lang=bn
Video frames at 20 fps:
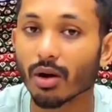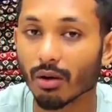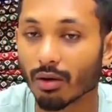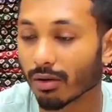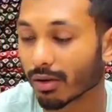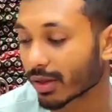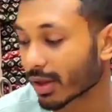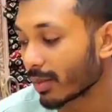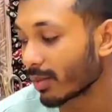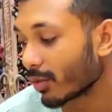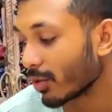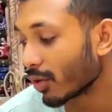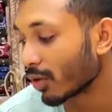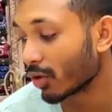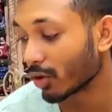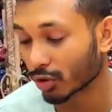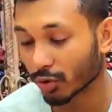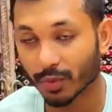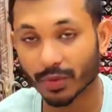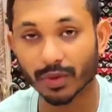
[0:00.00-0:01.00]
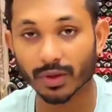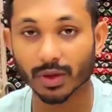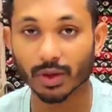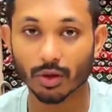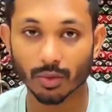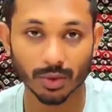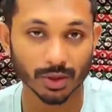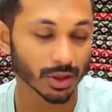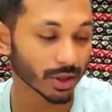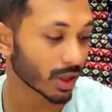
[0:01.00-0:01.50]
হোলসেল মূল্য কত পিস
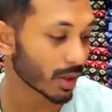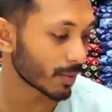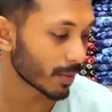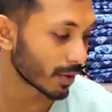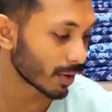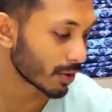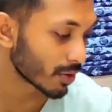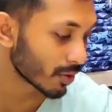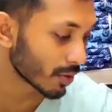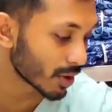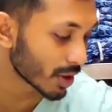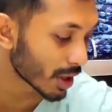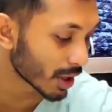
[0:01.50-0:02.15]
নিতে হবে সেটা আপনাদের জন্য